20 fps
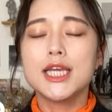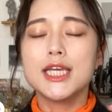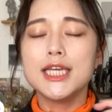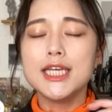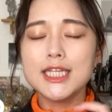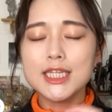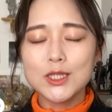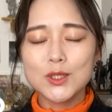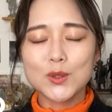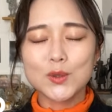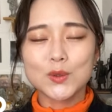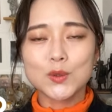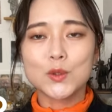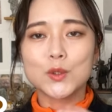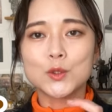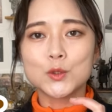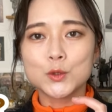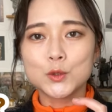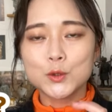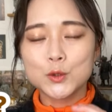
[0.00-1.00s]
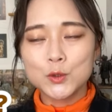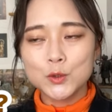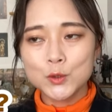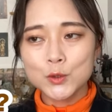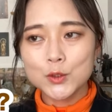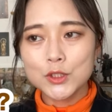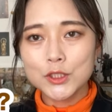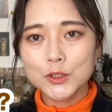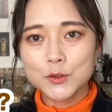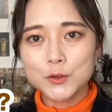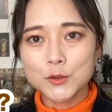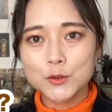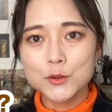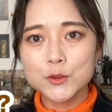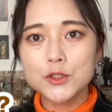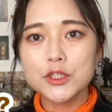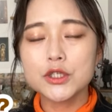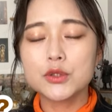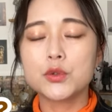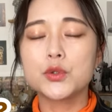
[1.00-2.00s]
インドの古い
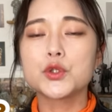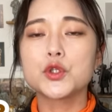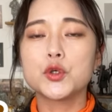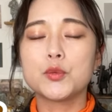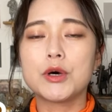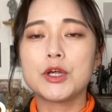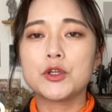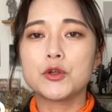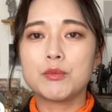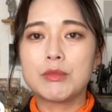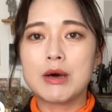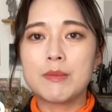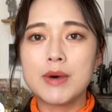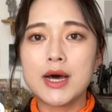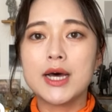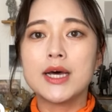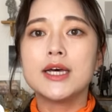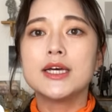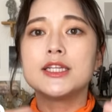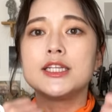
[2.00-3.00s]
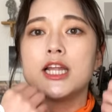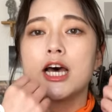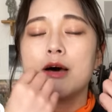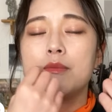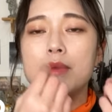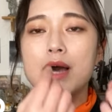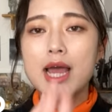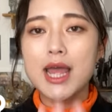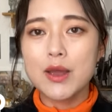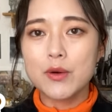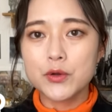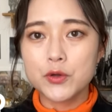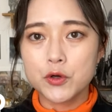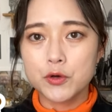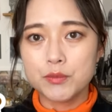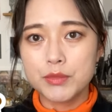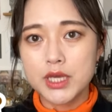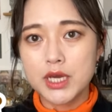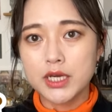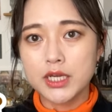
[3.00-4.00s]
古い言葉のまま名前を読
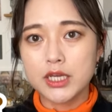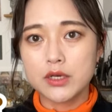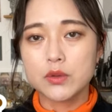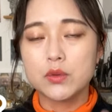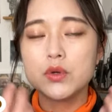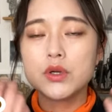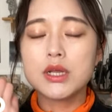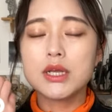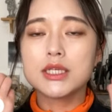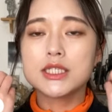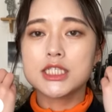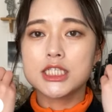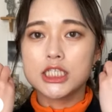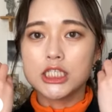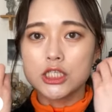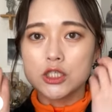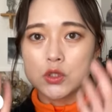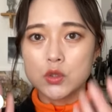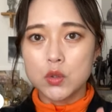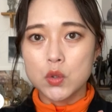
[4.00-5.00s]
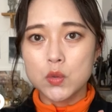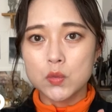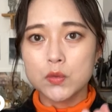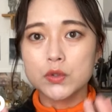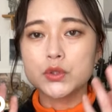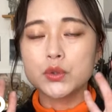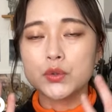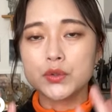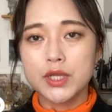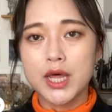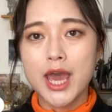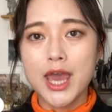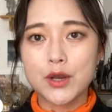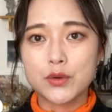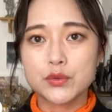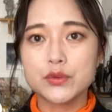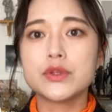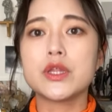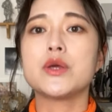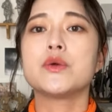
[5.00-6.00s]
み上げるこれ真言を唱え
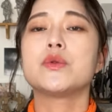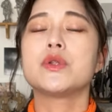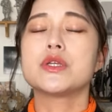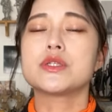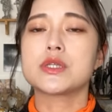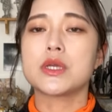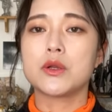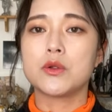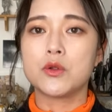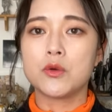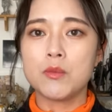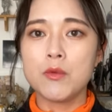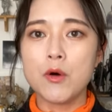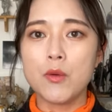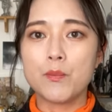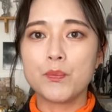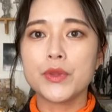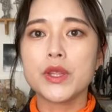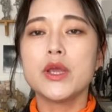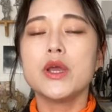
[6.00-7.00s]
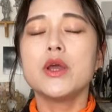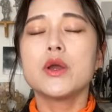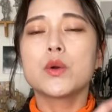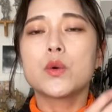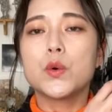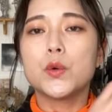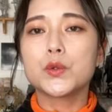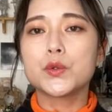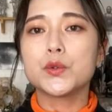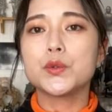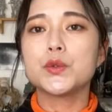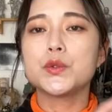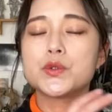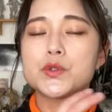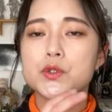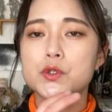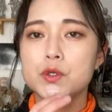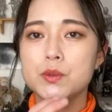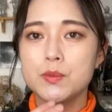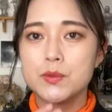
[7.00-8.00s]
るっていうんですけれども国
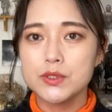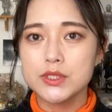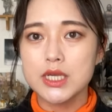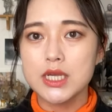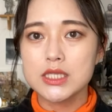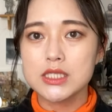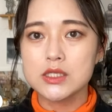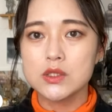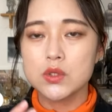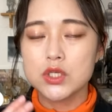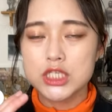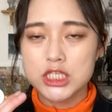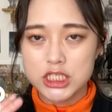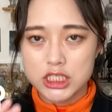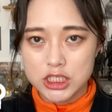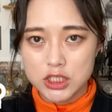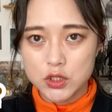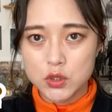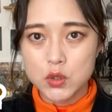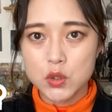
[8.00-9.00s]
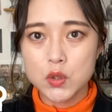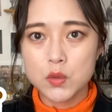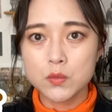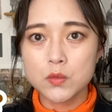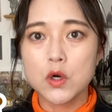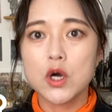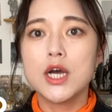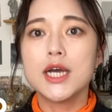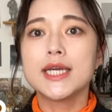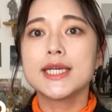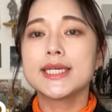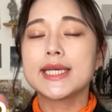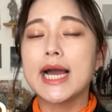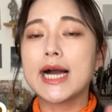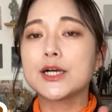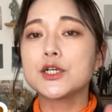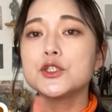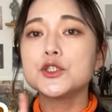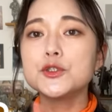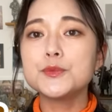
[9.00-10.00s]
蔵菩薩の真言を
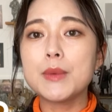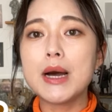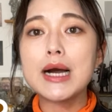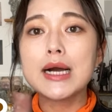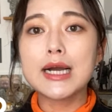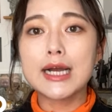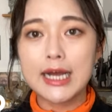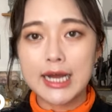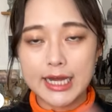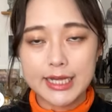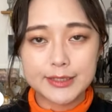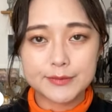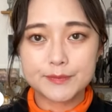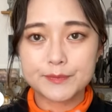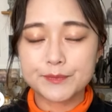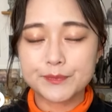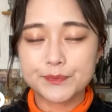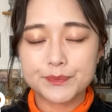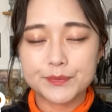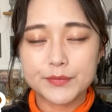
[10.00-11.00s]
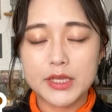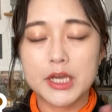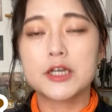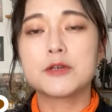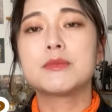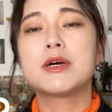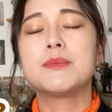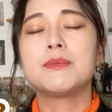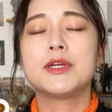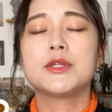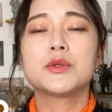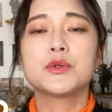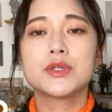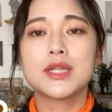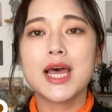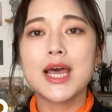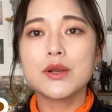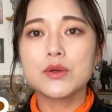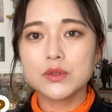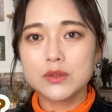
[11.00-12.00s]
100万回100万遍
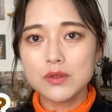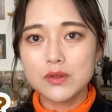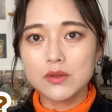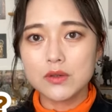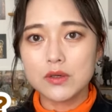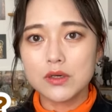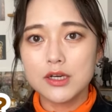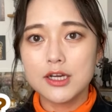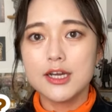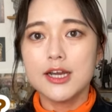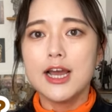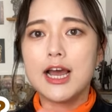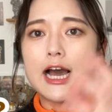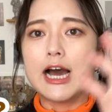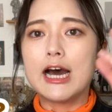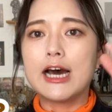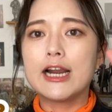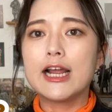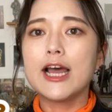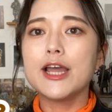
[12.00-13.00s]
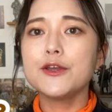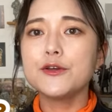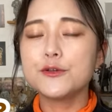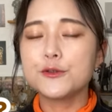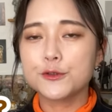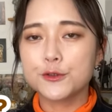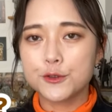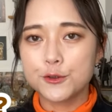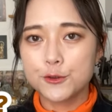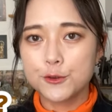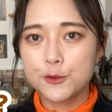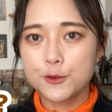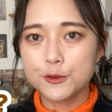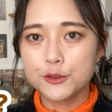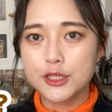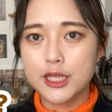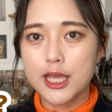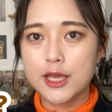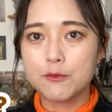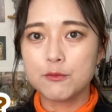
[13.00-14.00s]
唱えるとあらゆる経
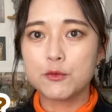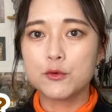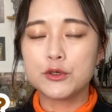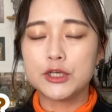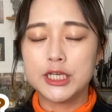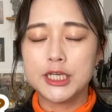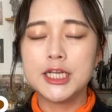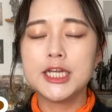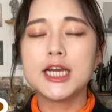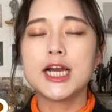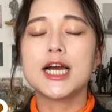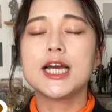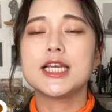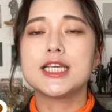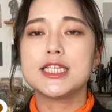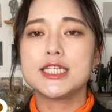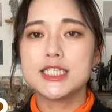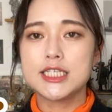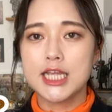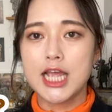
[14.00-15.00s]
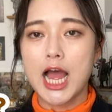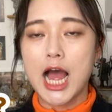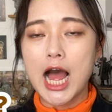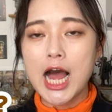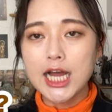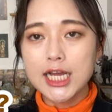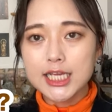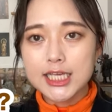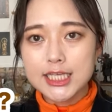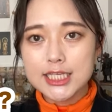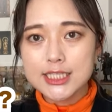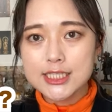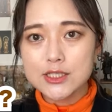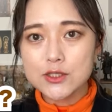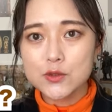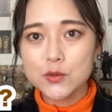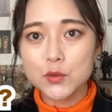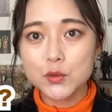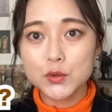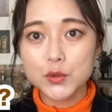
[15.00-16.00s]
典を理解して暗記す
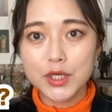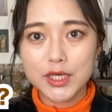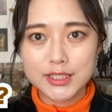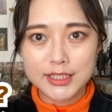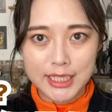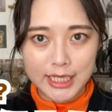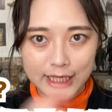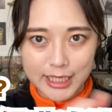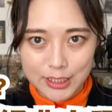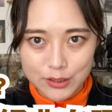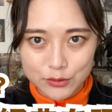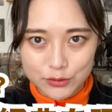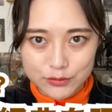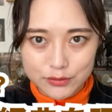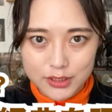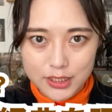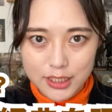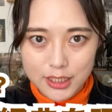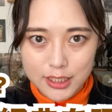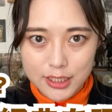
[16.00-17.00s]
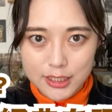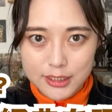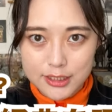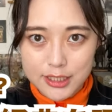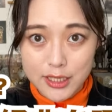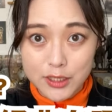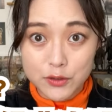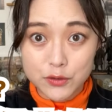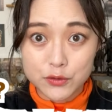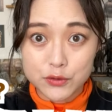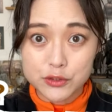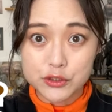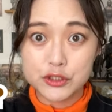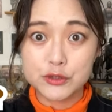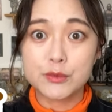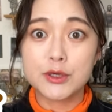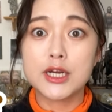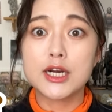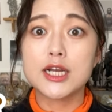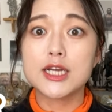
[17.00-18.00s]
ることができるっていう素
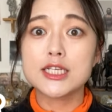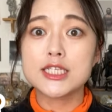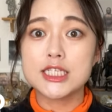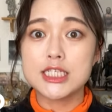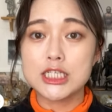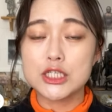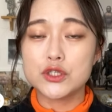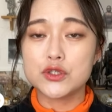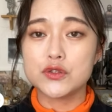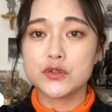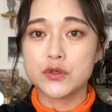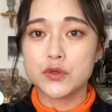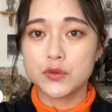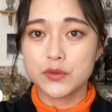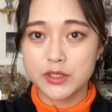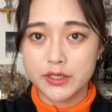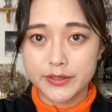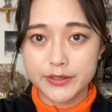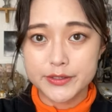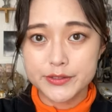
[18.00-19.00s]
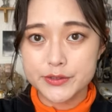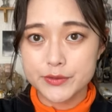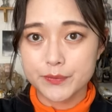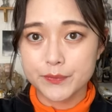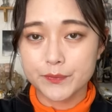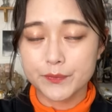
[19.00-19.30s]
晴らしい修行なんです。